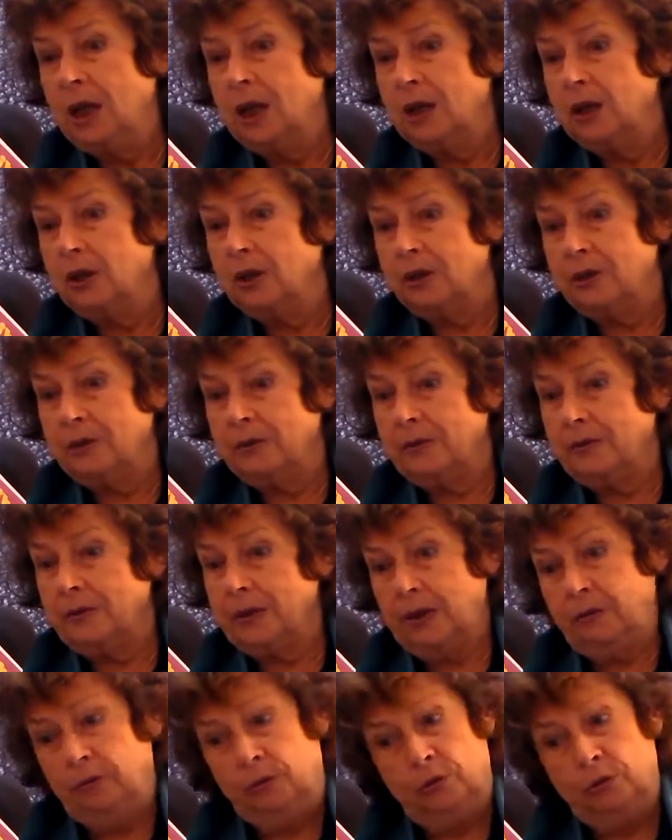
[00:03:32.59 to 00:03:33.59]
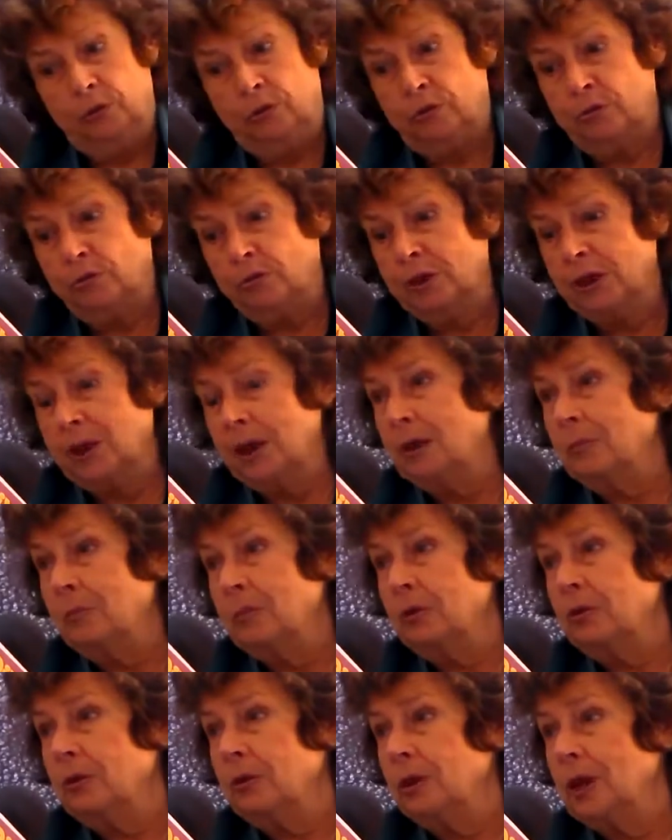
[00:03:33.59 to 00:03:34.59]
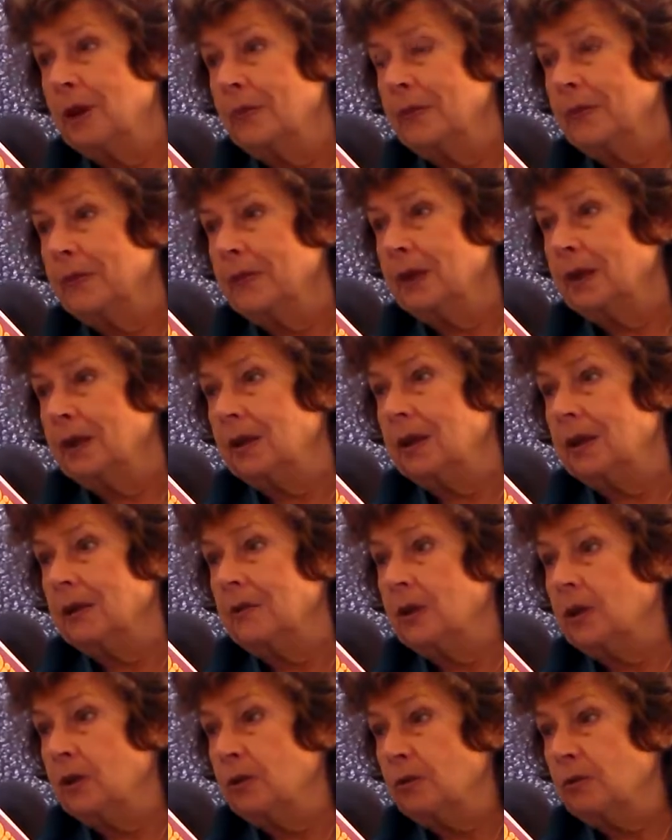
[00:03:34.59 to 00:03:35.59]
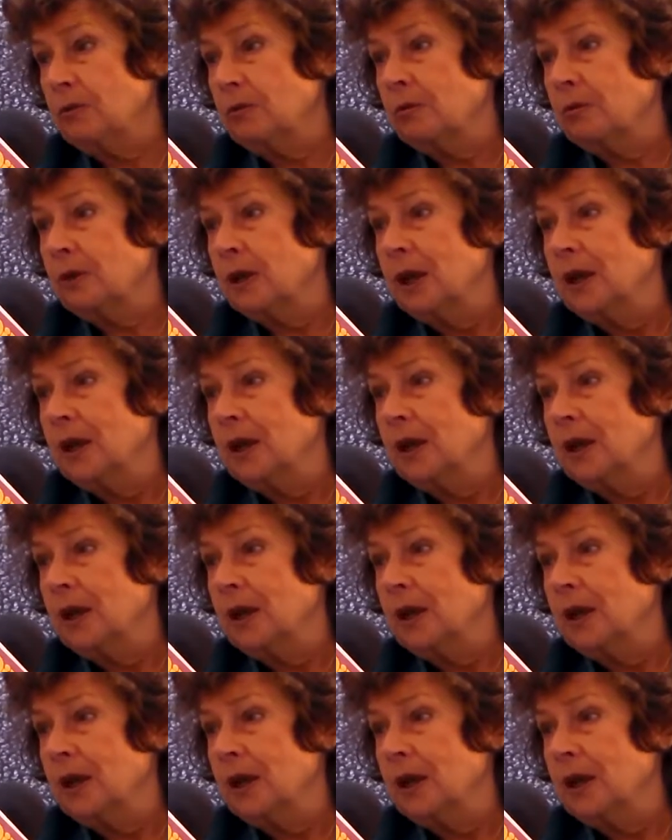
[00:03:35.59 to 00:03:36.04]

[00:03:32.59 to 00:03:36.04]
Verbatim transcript: Euh, évolution également des télévisions.